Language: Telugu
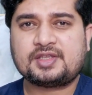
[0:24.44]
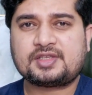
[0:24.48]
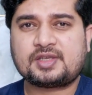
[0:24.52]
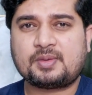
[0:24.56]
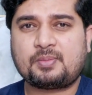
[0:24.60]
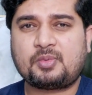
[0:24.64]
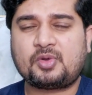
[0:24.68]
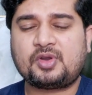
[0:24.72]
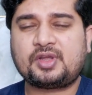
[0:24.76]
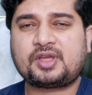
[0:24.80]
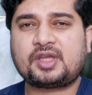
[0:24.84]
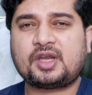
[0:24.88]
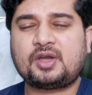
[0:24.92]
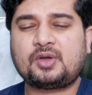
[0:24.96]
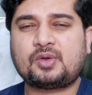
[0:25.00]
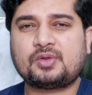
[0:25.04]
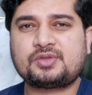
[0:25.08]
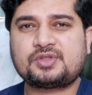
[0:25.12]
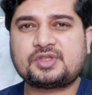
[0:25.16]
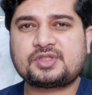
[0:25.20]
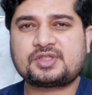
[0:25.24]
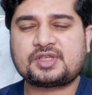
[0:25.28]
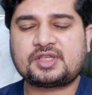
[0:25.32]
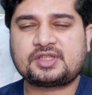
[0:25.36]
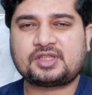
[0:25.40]

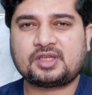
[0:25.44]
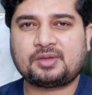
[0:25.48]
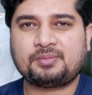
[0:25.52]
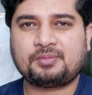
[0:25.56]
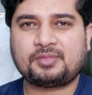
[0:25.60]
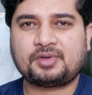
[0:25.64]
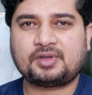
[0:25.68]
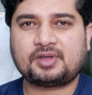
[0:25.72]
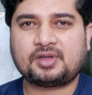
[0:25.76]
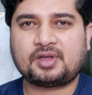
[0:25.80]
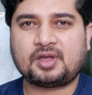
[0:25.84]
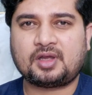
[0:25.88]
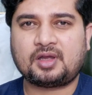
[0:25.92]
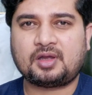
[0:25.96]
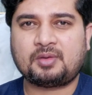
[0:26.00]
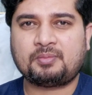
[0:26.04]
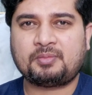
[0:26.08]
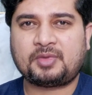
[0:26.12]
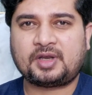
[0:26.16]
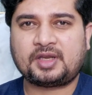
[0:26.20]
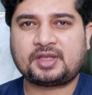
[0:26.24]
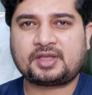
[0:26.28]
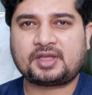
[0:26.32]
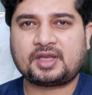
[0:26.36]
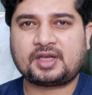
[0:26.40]
సెబోరికెరటోసిస్ అయితే
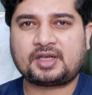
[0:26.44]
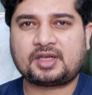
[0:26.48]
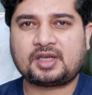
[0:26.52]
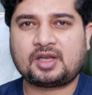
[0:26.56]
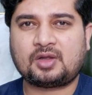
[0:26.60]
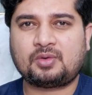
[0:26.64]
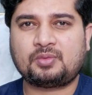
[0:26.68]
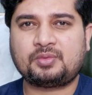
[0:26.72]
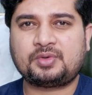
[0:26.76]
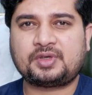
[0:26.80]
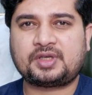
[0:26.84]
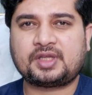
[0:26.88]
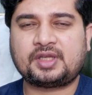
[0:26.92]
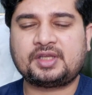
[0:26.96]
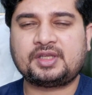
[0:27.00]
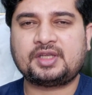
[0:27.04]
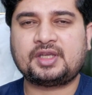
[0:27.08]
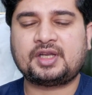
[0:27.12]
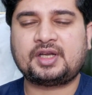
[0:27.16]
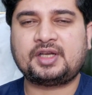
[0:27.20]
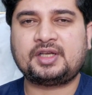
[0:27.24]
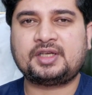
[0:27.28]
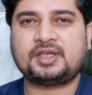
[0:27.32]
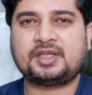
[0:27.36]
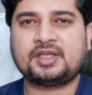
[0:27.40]
మనకి ఎట్లా ఉంటాయి
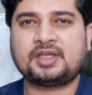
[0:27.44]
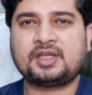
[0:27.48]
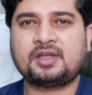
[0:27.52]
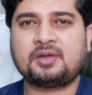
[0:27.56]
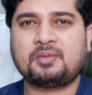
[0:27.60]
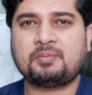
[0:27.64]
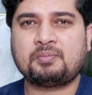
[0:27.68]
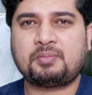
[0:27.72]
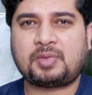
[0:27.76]
అంటే